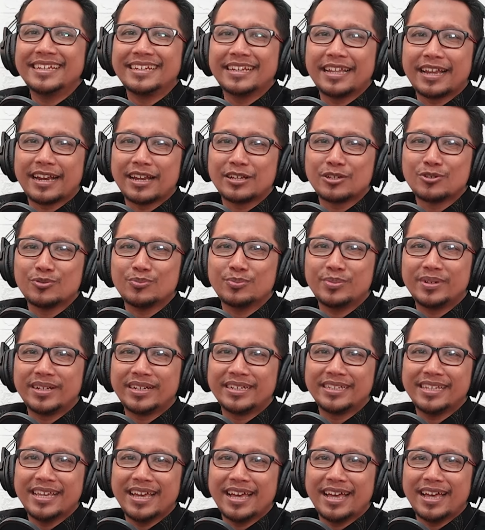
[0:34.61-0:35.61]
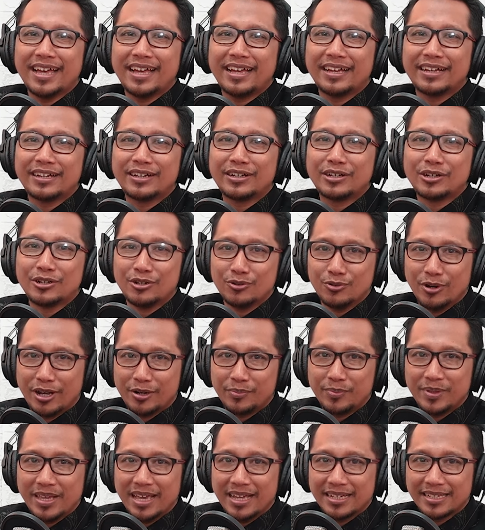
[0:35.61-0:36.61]
narasumber yang
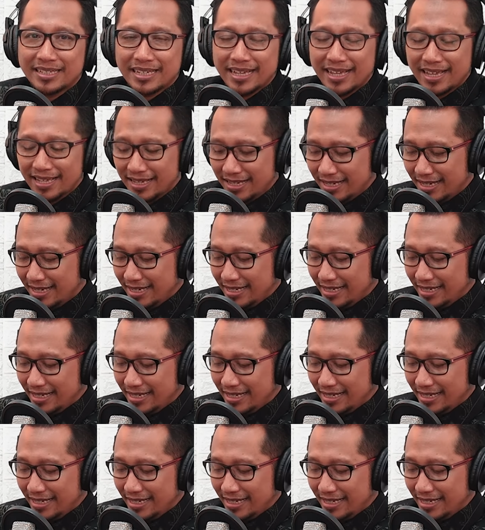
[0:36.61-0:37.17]
luar biasa